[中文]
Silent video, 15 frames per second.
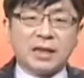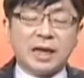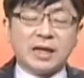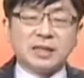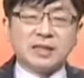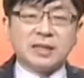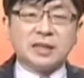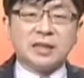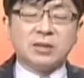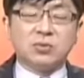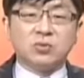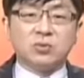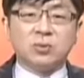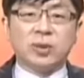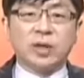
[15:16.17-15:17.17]
养鸡
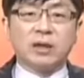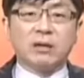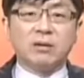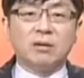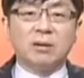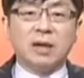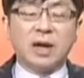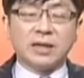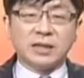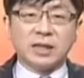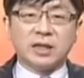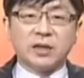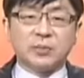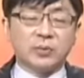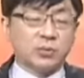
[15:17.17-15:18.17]
的股票还
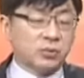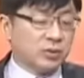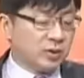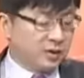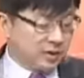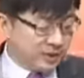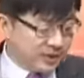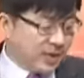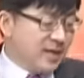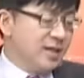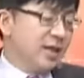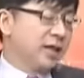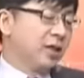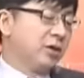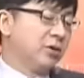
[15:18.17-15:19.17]
在底部？
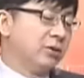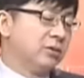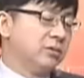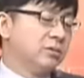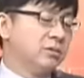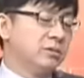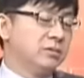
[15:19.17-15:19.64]
真的有，